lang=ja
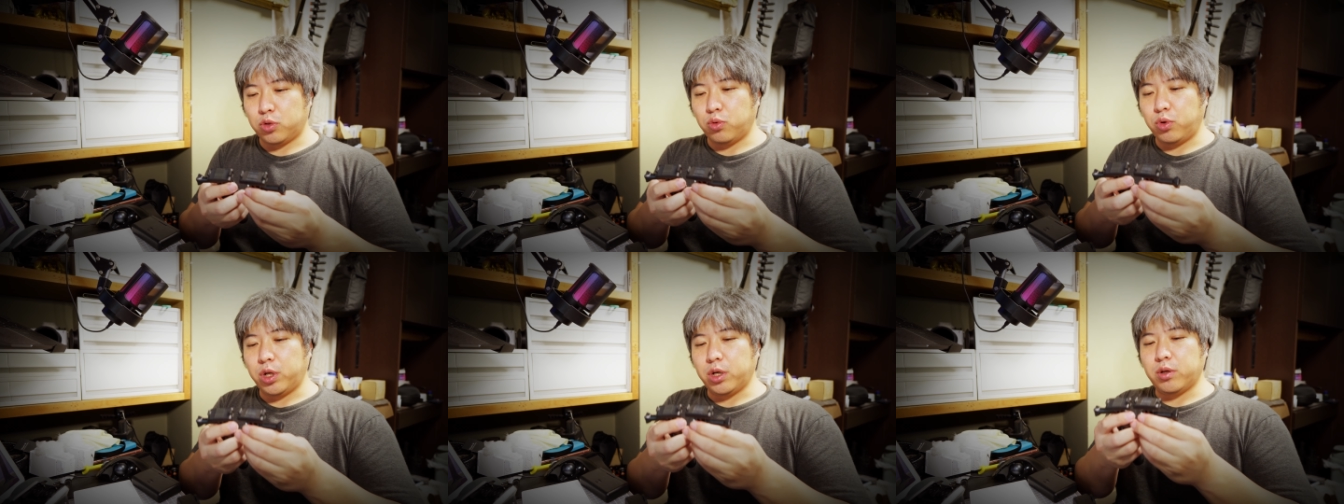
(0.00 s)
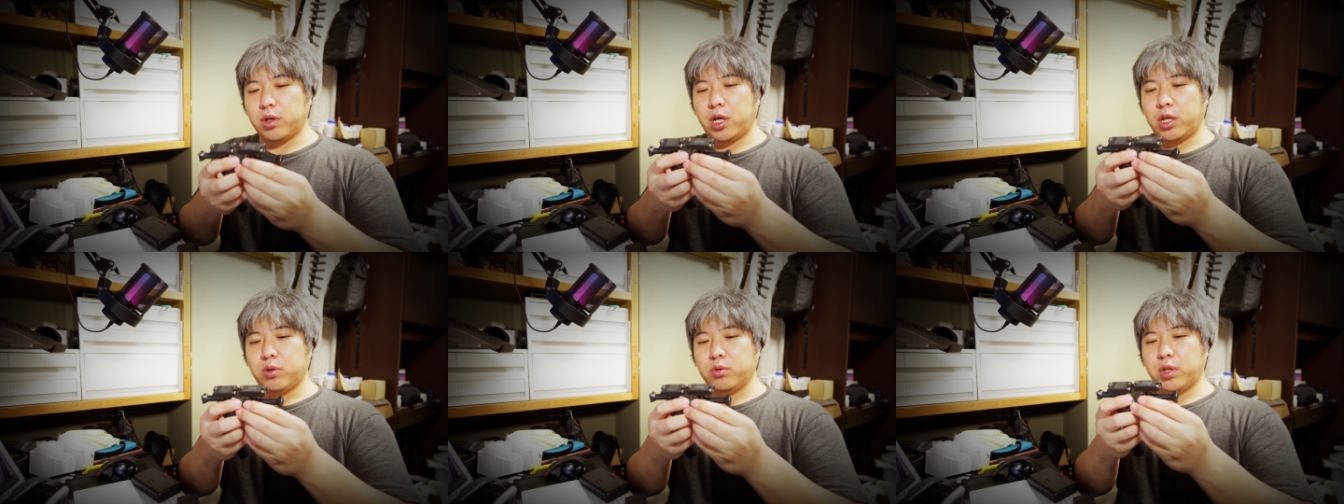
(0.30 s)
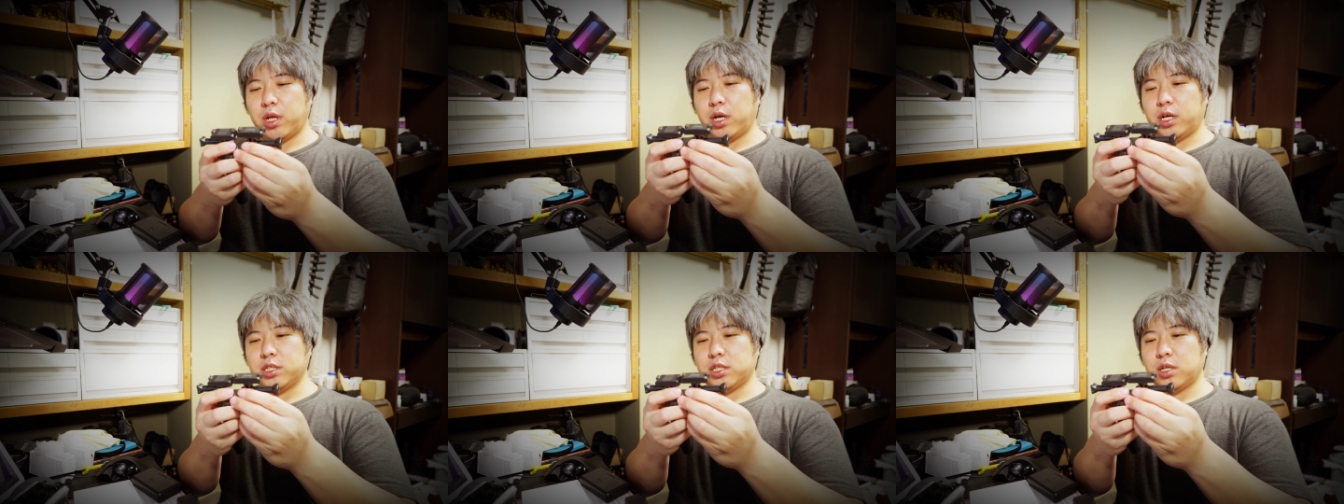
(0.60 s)
どれぐらいの
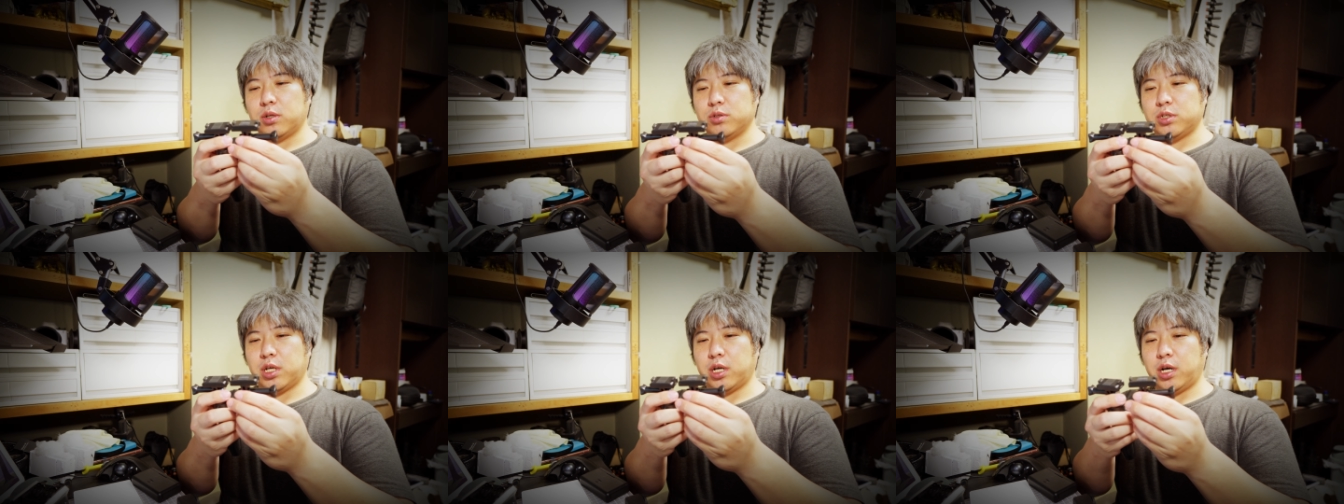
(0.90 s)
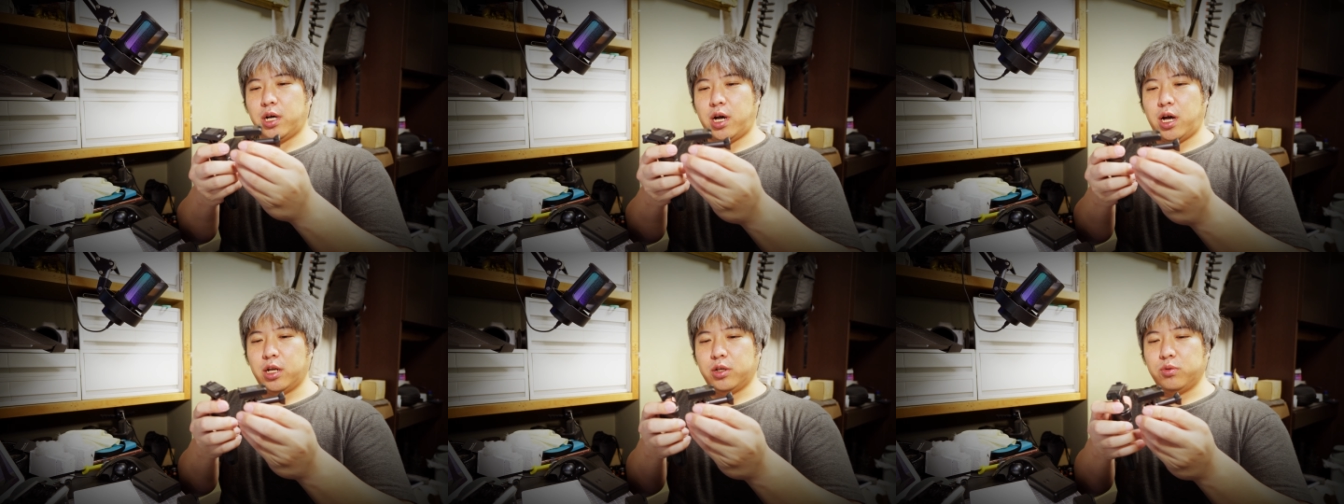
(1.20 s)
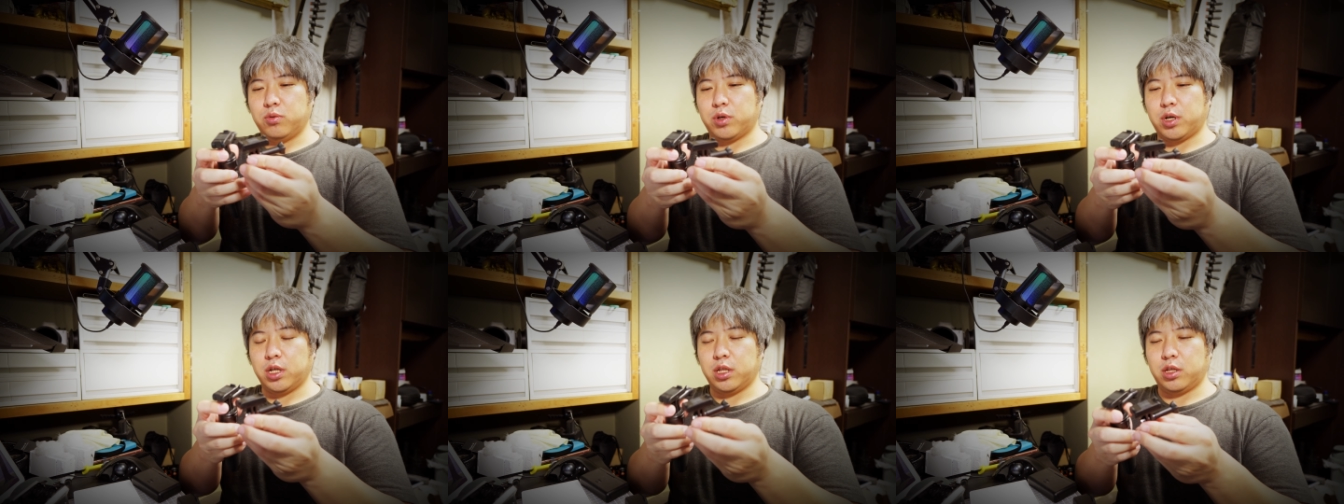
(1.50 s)
長さの差がある
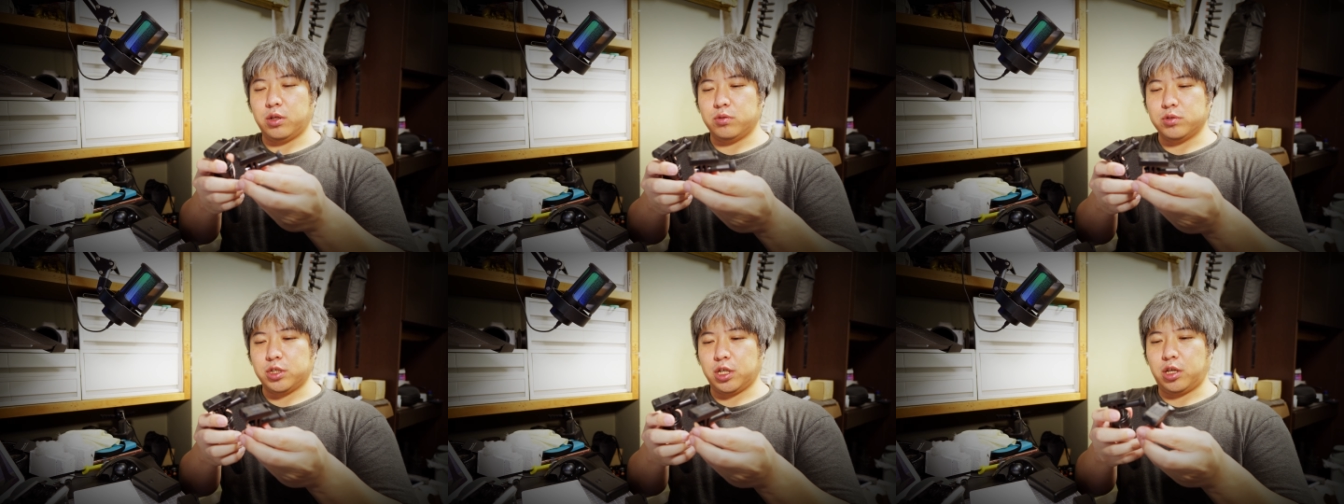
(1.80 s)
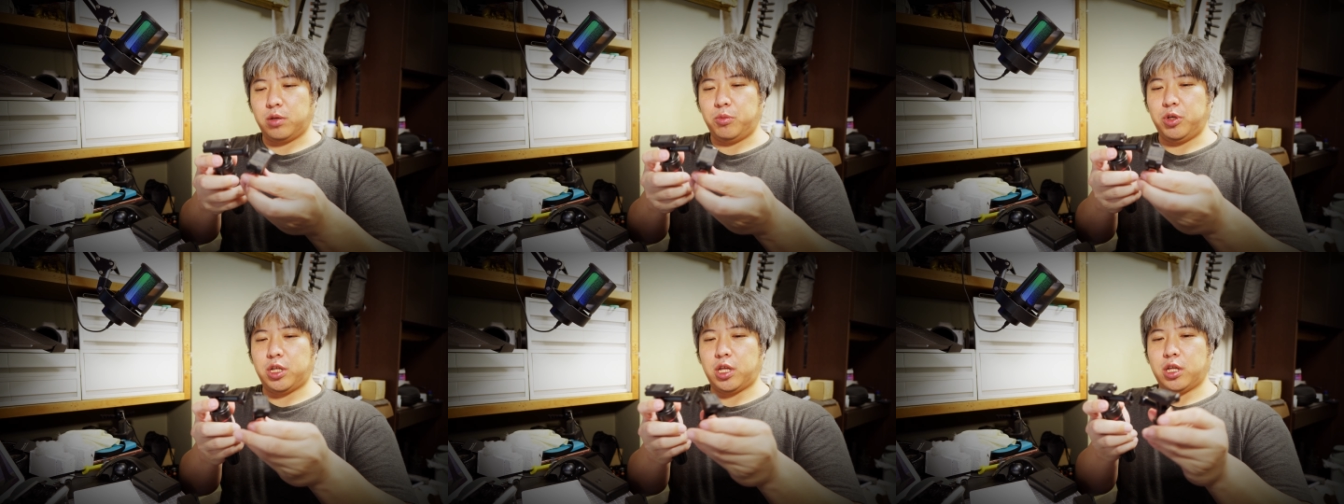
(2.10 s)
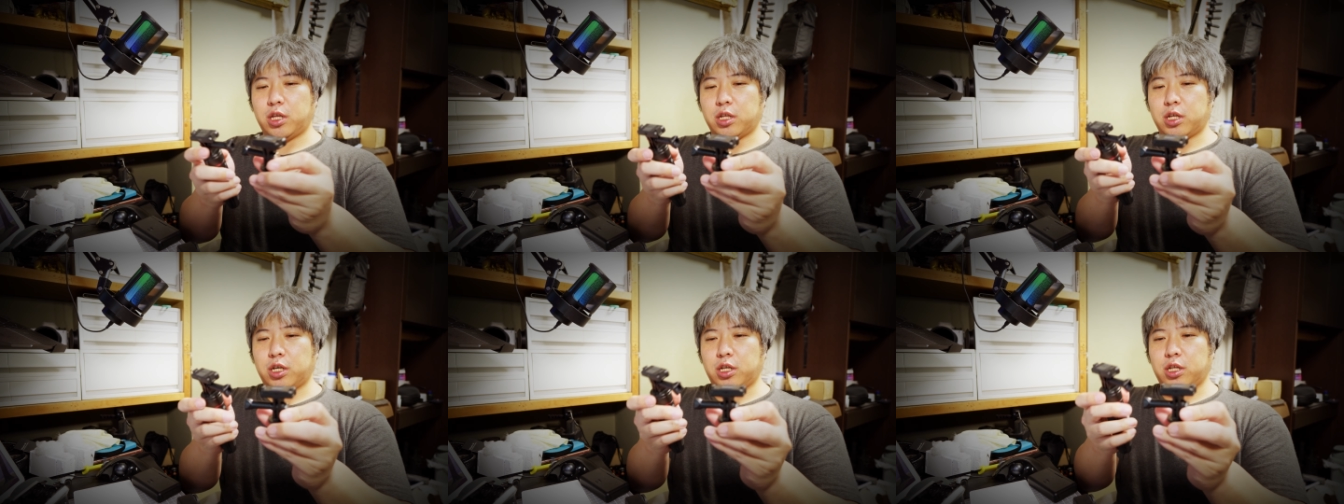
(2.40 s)
のかっていうのをぜひ見て
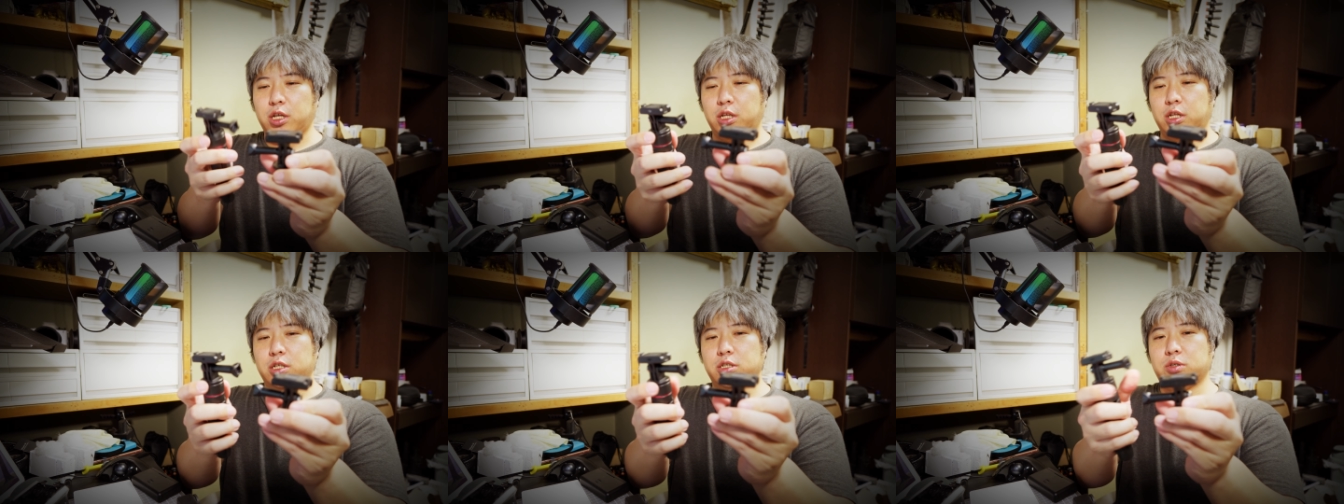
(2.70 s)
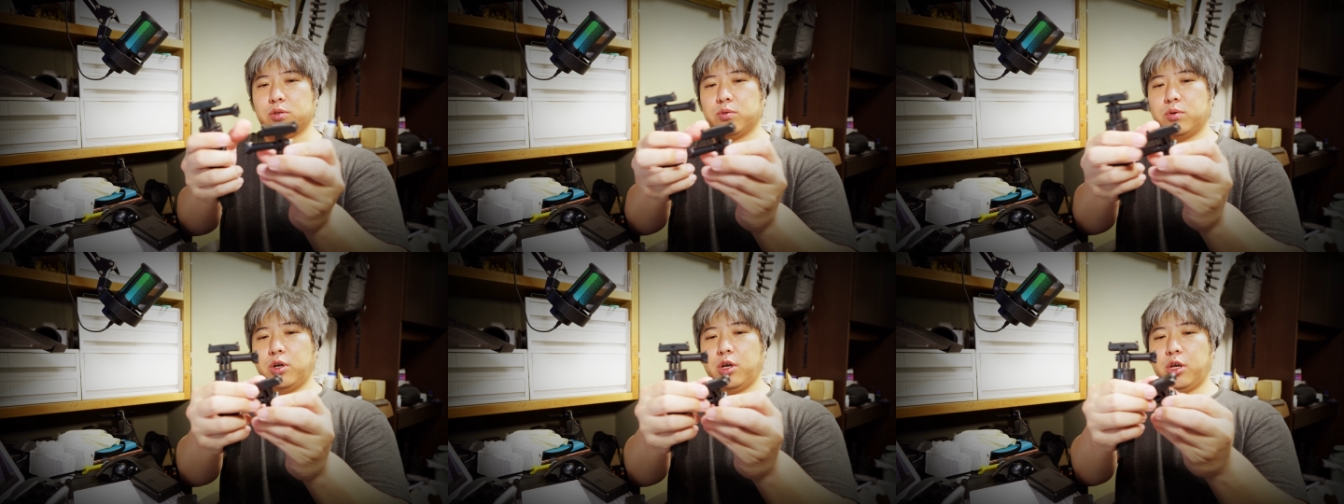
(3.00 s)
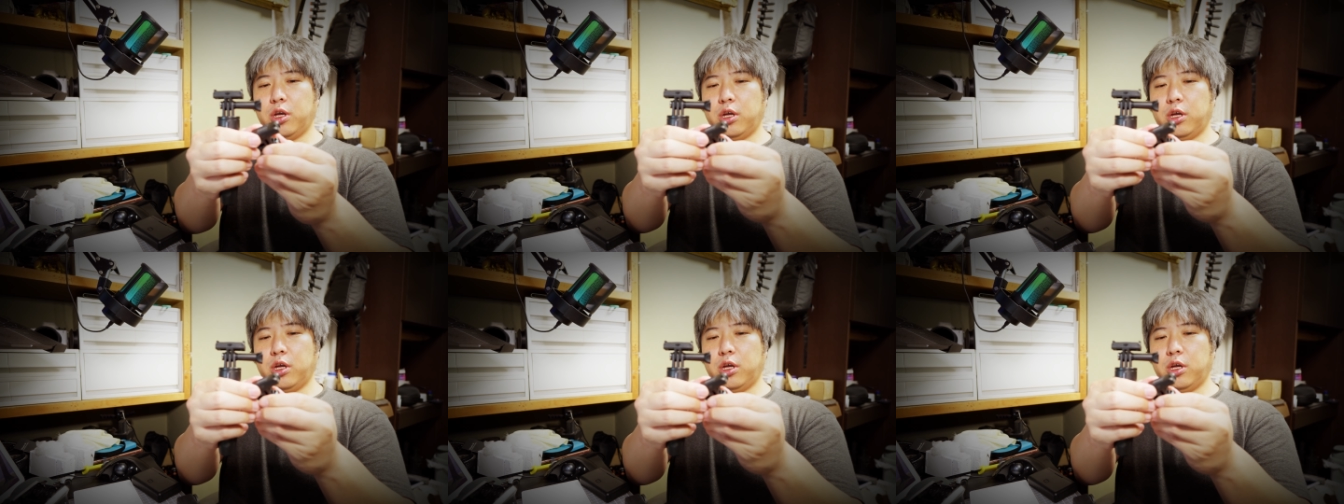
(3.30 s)
いただきたいんですよ。